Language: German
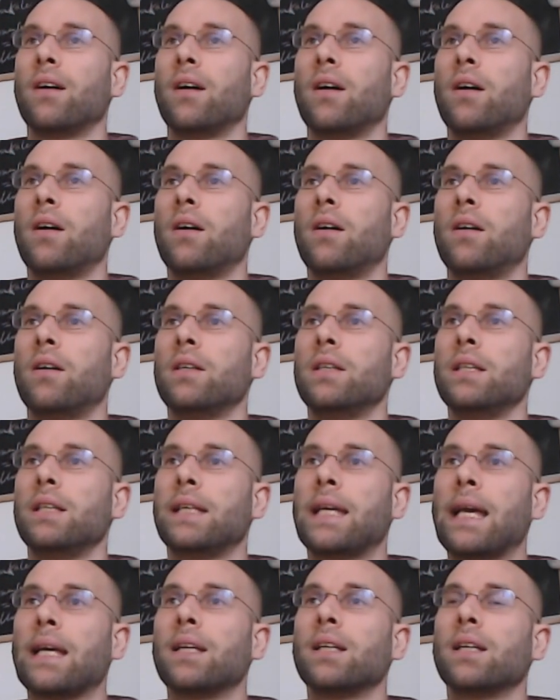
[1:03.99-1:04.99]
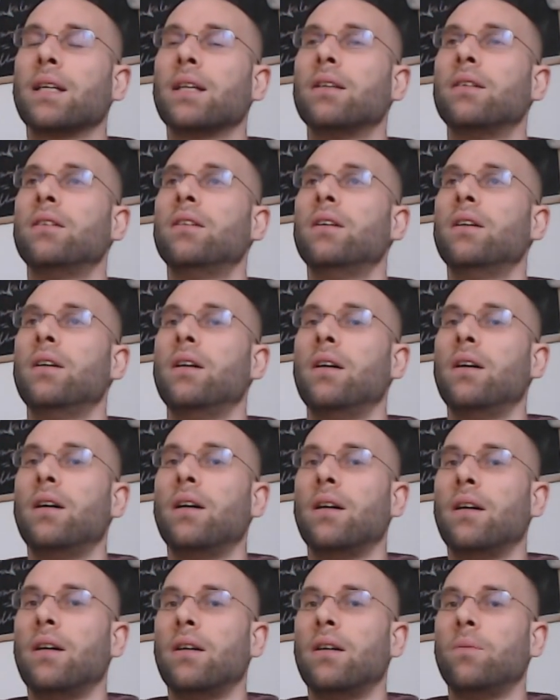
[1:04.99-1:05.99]
äh, die gängige
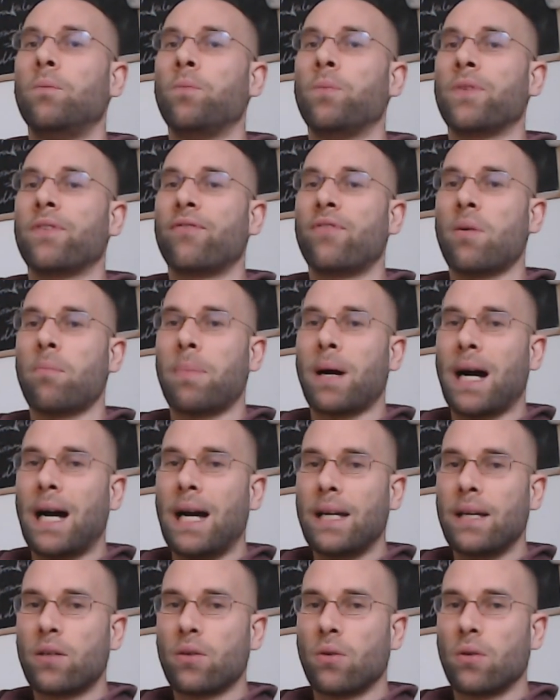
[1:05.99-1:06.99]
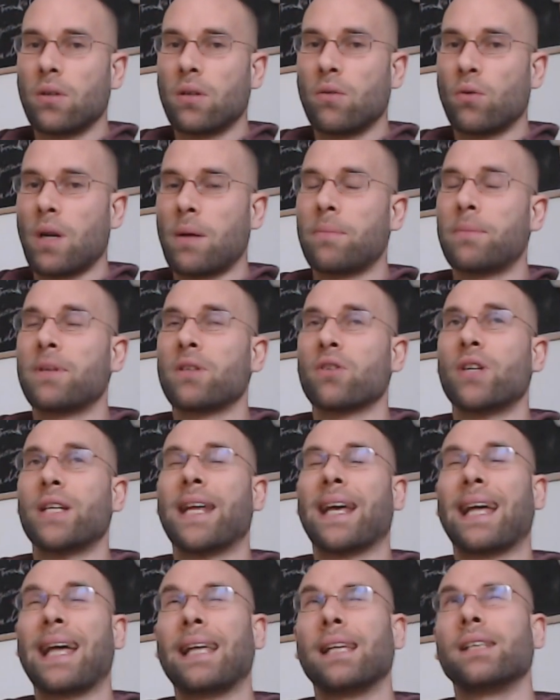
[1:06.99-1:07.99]
ähm, Verbreitung oder beziehungsweise
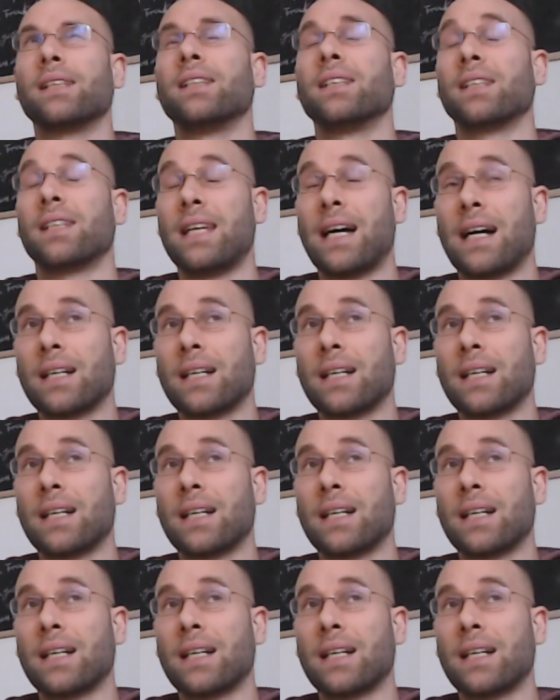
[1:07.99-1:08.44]
der gängige,